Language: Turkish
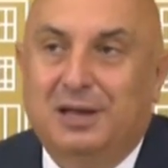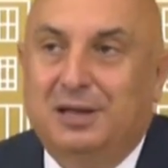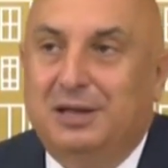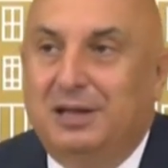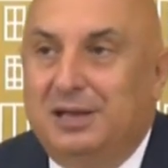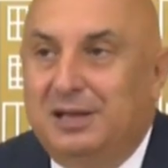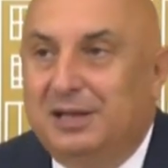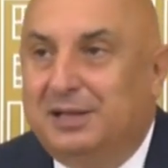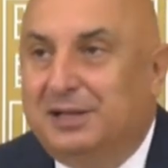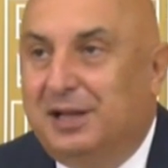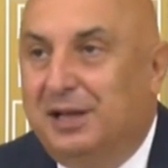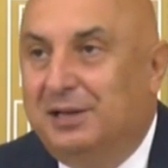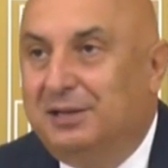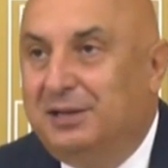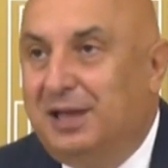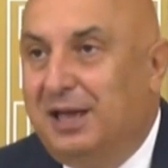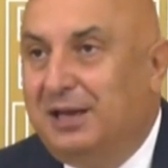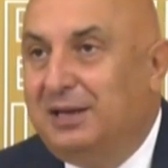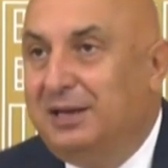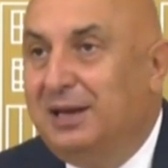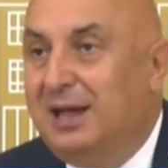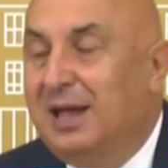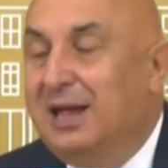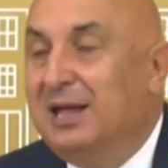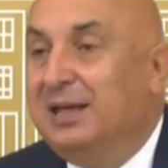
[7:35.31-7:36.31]

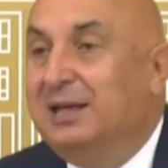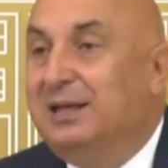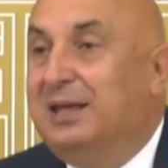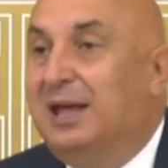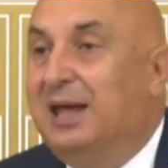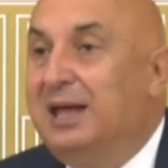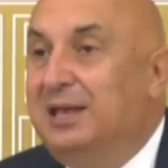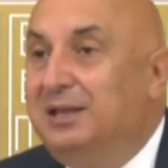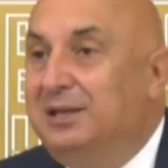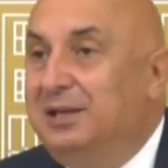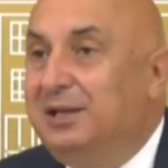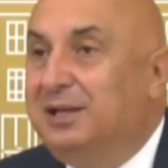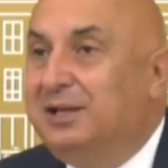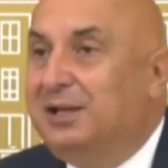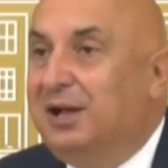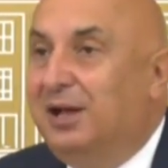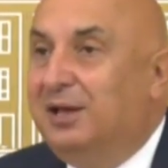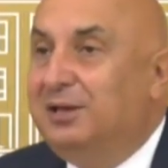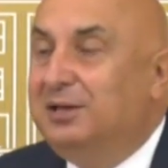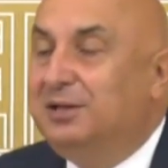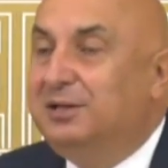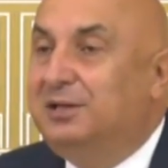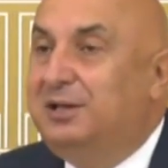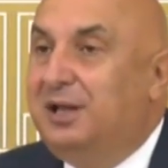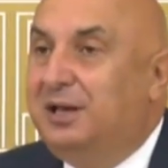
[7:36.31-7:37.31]
İnsanlar kendi
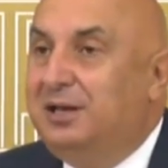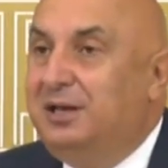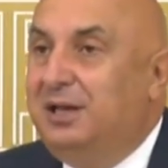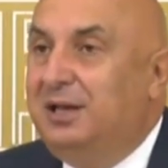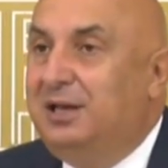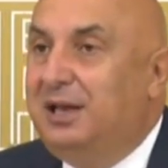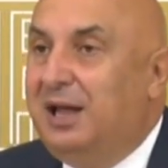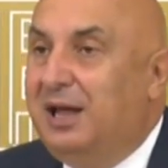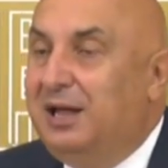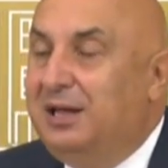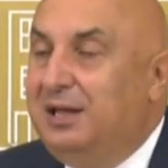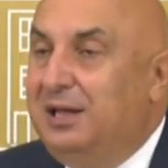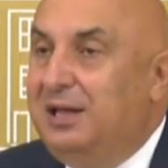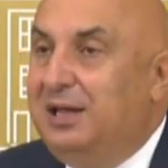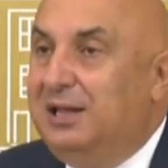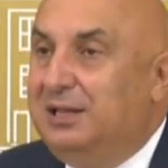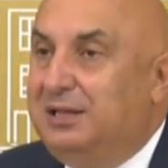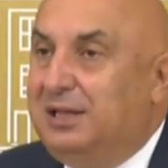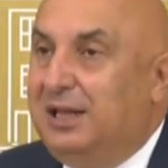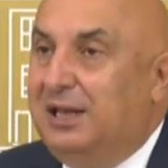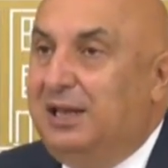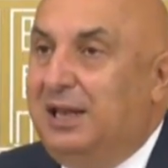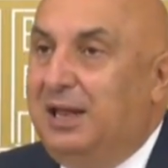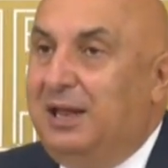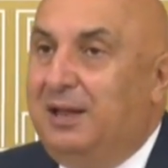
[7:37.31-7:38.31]
sağlıklarıyla
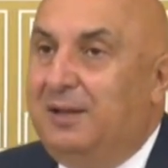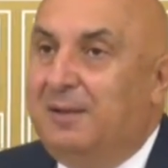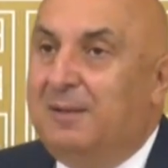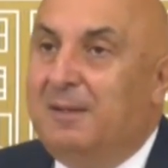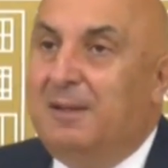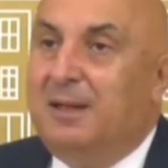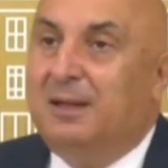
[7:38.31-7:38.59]
ilgili